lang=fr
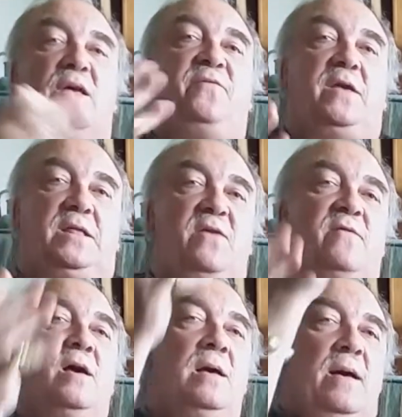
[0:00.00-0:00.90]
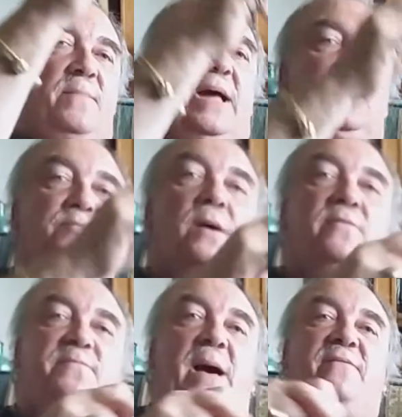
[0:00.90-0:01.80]
effectives par,
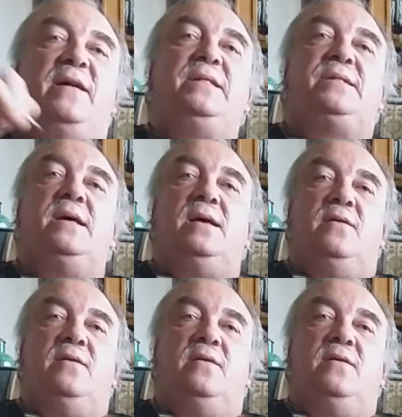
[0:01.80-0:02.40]
25,